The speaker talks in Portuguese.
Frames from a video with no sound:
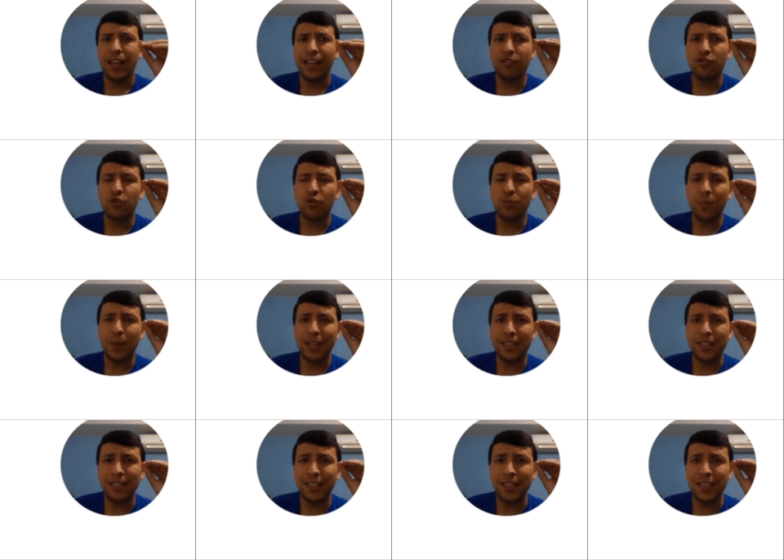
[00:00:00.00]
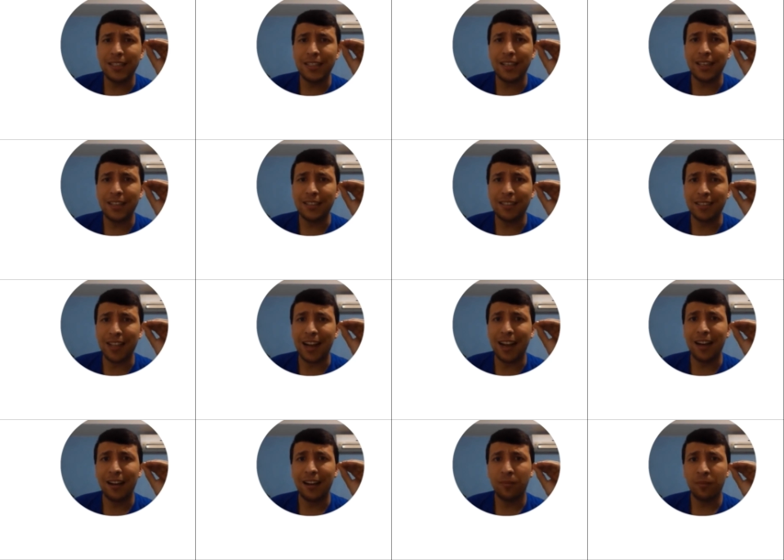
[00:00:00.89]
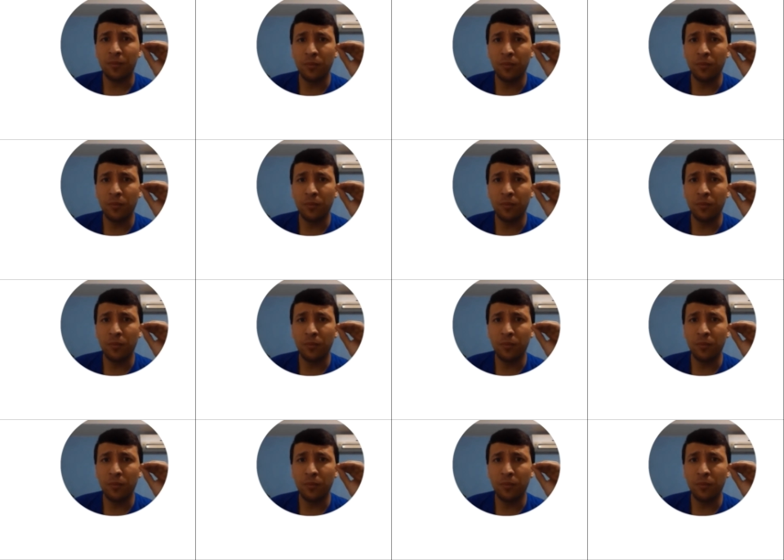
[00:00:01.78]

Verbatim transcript: Isso precisa estar